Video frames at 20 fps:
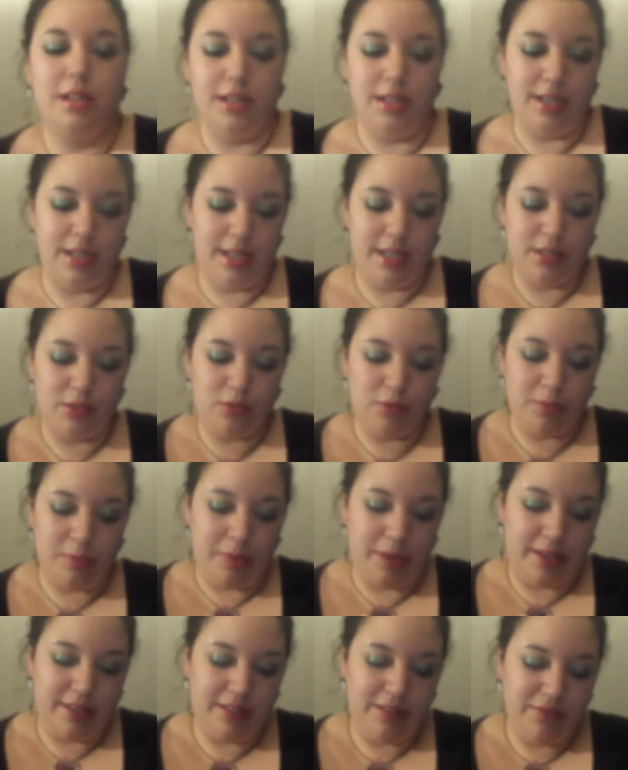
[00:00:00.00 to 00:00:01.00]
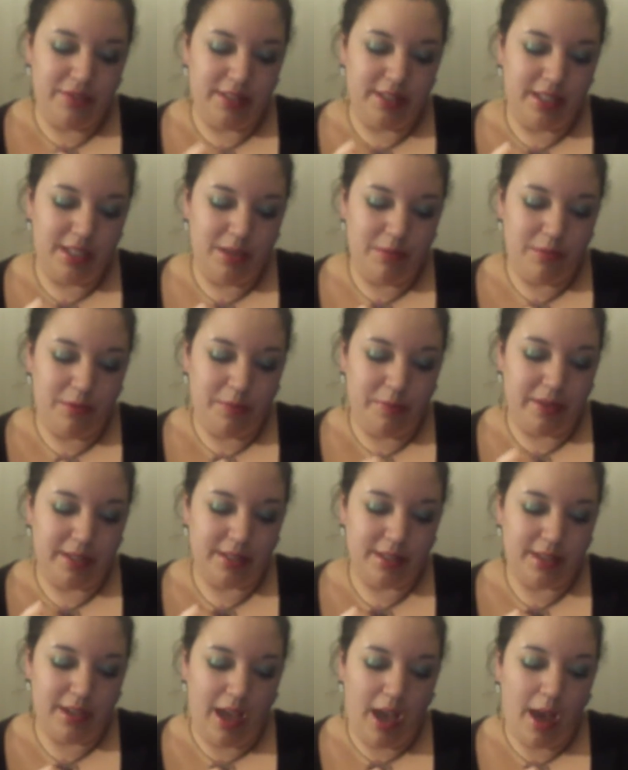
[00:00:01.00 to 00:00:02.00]
l'estomper assez facilement
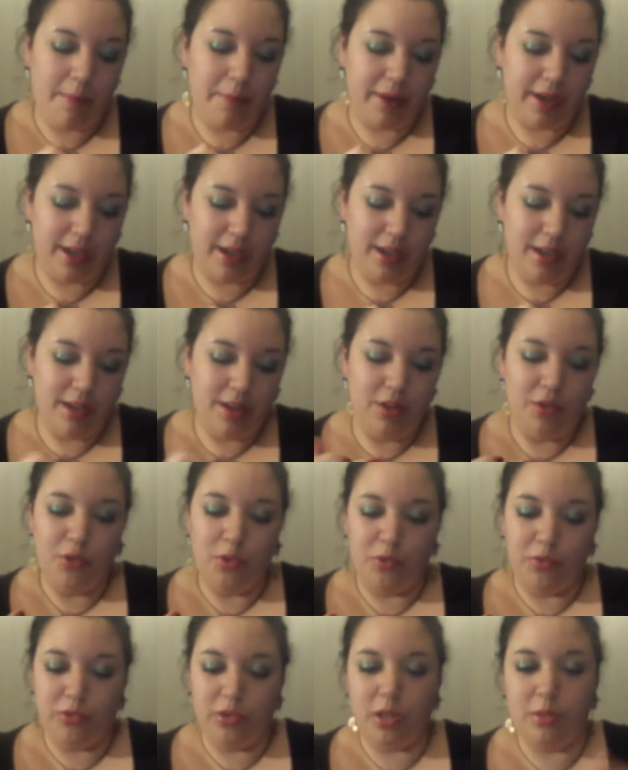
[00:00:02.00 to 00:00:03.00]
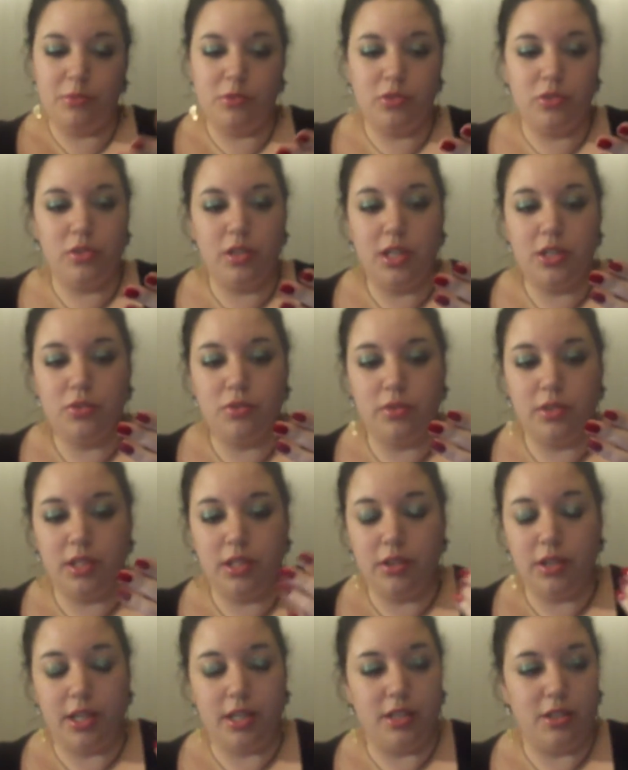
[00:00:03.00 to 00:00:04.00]
parce qu'après, au fur et à mesure de la journée,
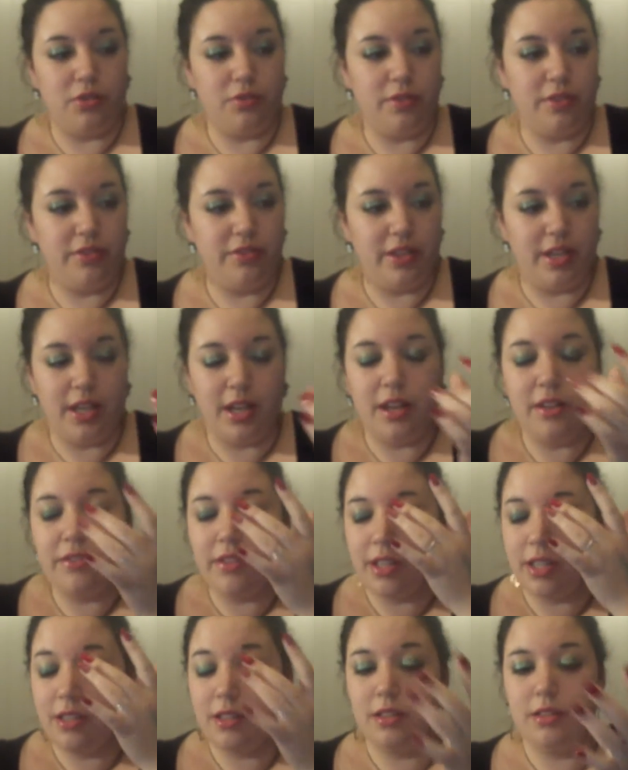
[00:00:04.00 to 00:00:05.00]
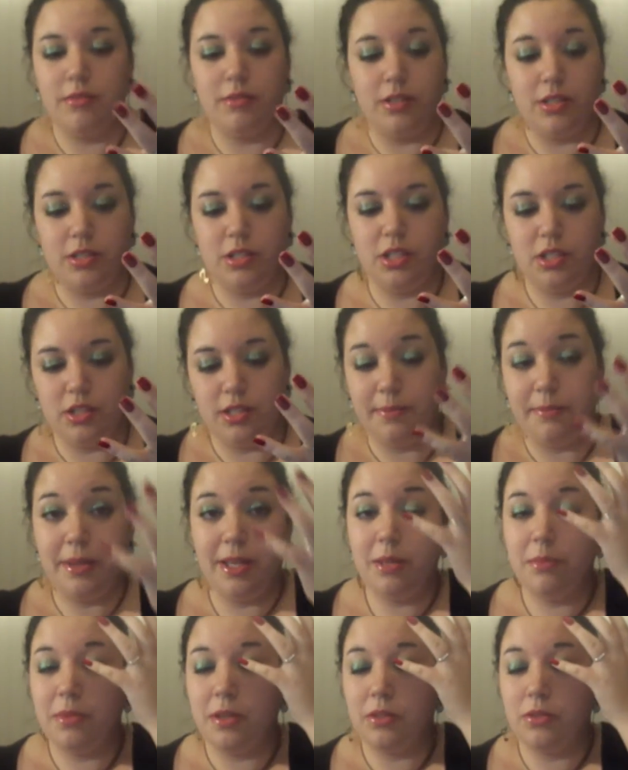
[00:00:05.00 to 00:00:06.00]
regardez, je vais faire avec. Euh, j'ai des
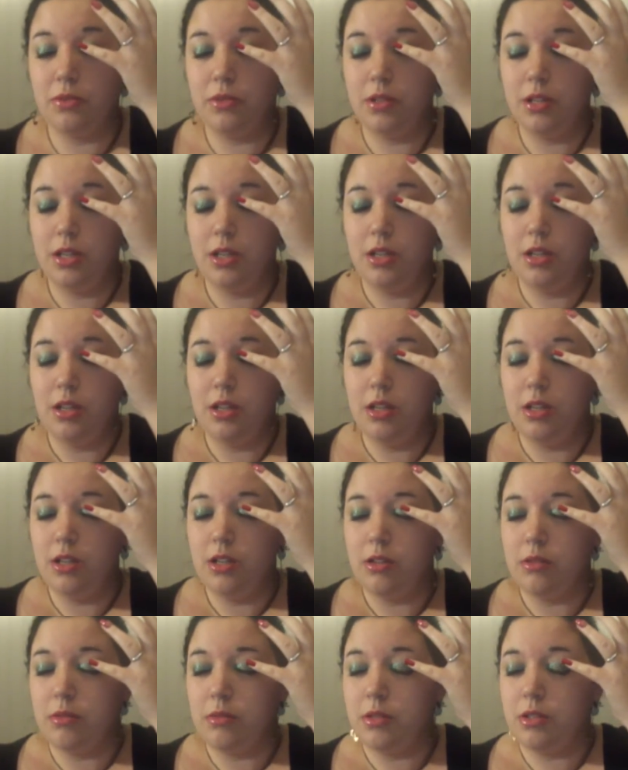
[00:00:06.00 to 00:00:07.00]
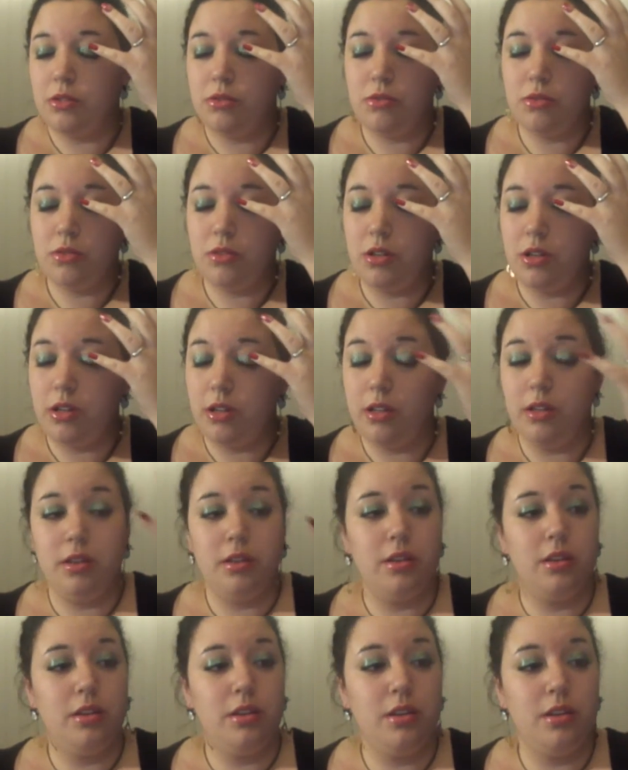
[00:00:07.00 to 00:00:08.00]
paillettes partout va être sur l'œil.
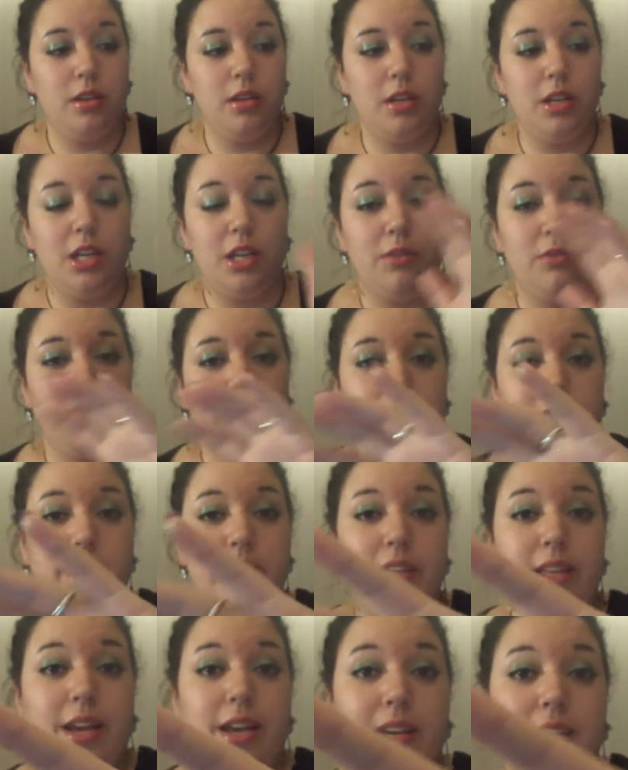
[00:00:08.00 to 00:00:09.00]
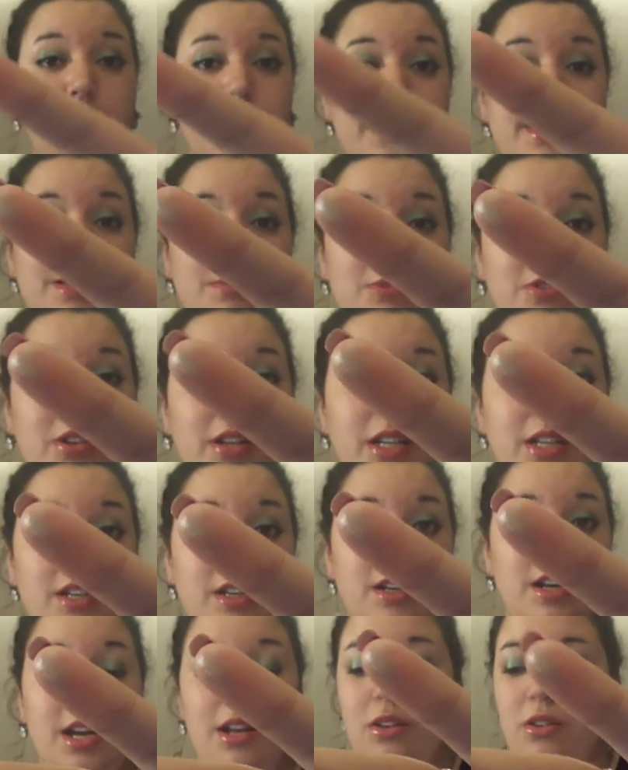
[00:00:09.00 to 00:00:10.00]
Et vous voyez, il n'y a quasiment
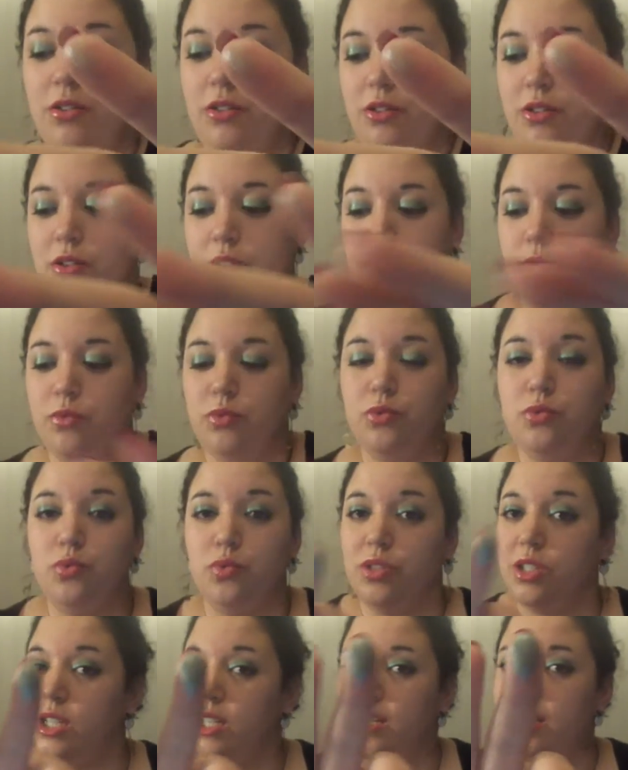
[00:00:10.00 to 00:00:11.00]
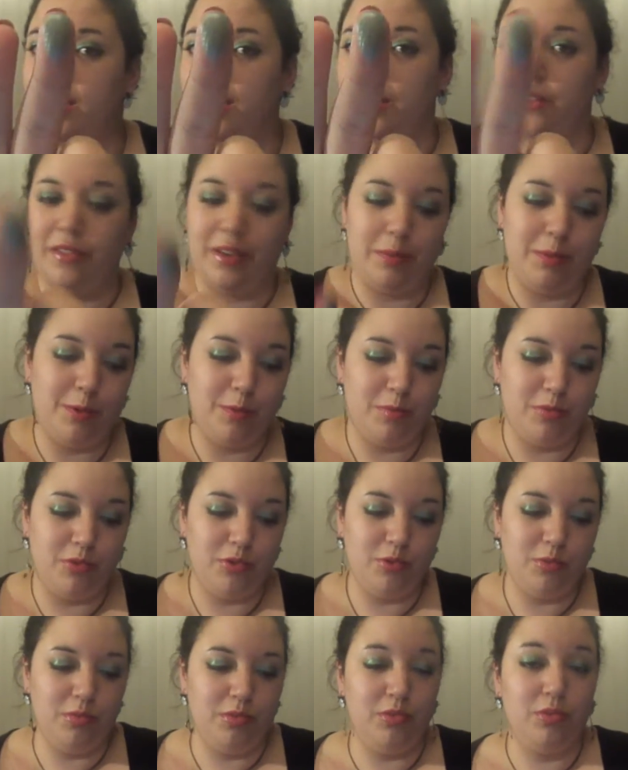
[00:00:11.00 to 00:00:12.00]
rien, alors que quand vous touchez, il y en a vraiment
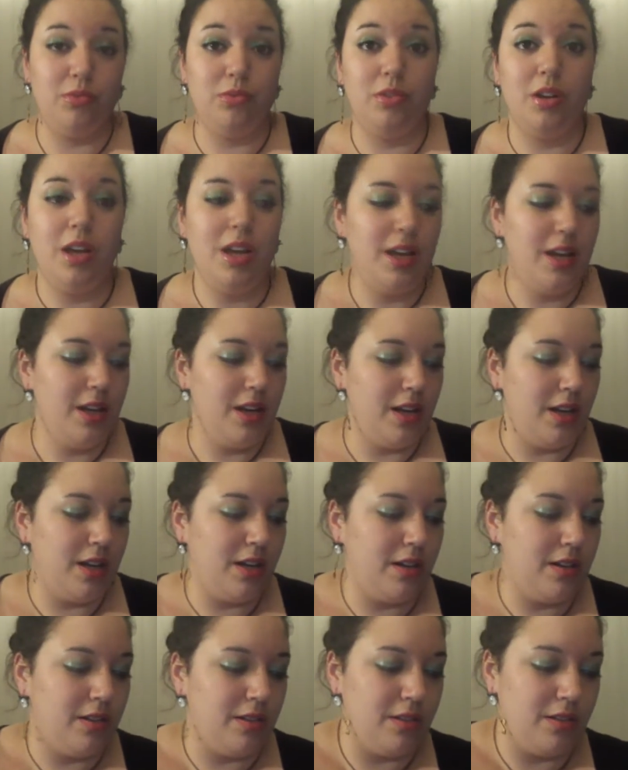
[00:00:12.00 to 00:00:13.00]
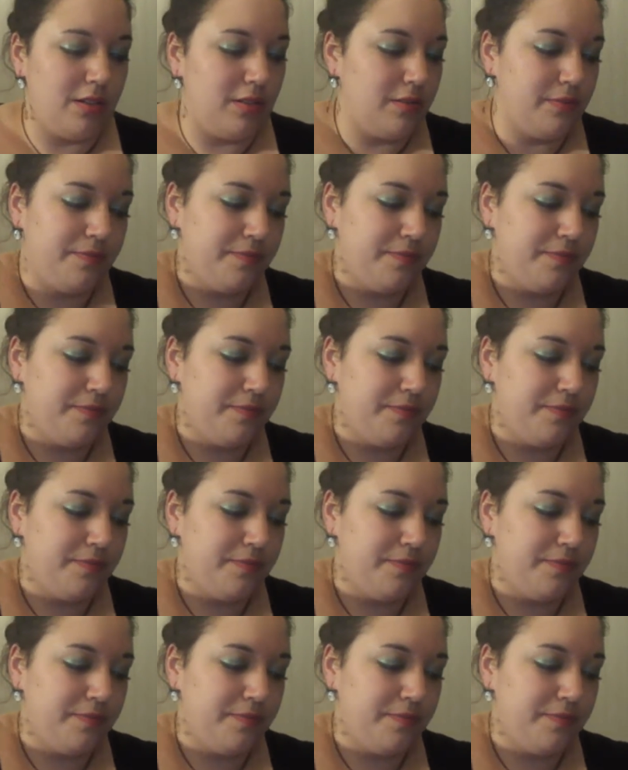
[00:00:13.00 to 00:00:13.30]
beaucoup, beaucoup. Là, euh,